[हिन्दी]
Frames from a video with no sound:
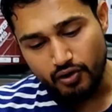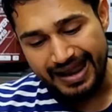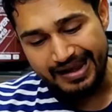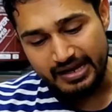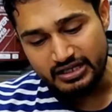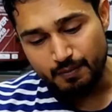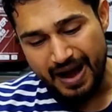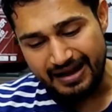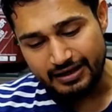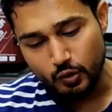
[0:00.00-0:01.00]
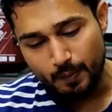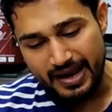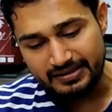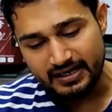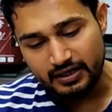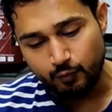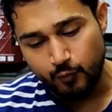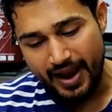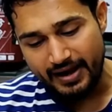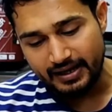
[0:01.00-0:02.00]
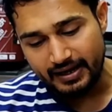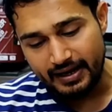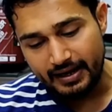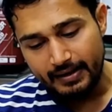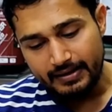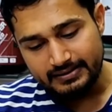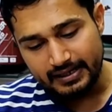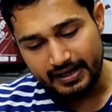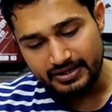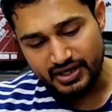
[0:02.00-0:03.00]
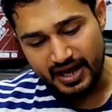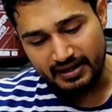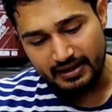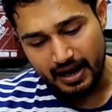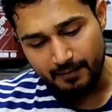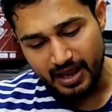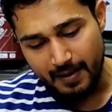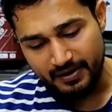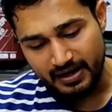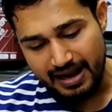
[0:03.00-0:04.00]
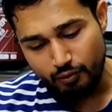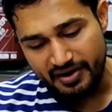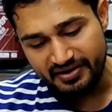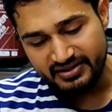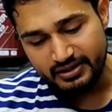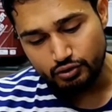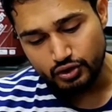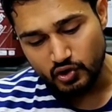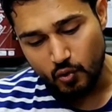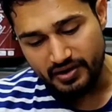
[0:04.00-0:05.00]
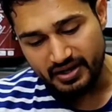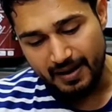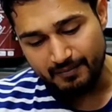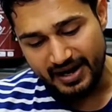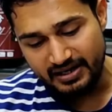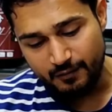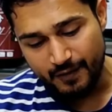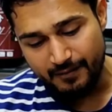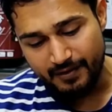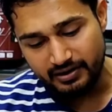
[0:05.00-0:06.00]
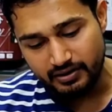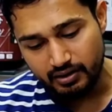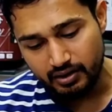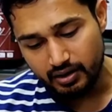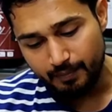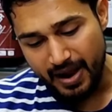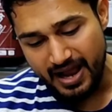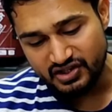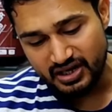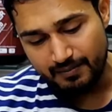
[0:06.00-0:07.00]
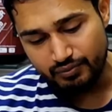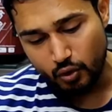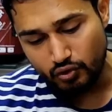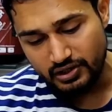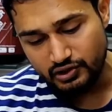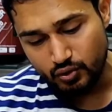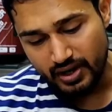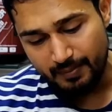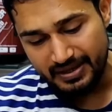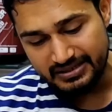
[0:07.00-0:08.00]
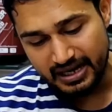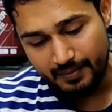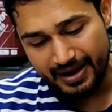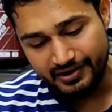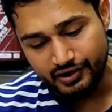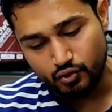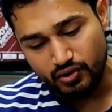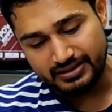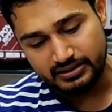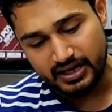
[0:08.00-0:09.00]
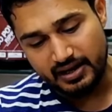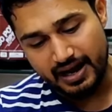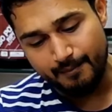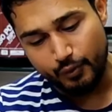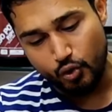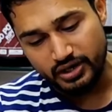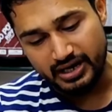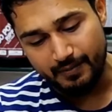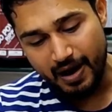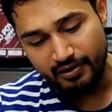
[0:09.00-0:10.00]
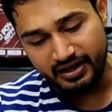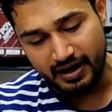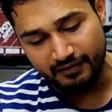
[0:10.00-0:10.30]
आपको कैलोरीज बारह फैट है साढ़े चार ग्राम यहां पर कार्बोहाइड्रेट्स है दो ग्राम डाइट्री फाइबर पांच ग्राम टोटल शुगर है बीस ग्राम एडिड शुगर है सत्रह ग्राम प्रोटीन है बावन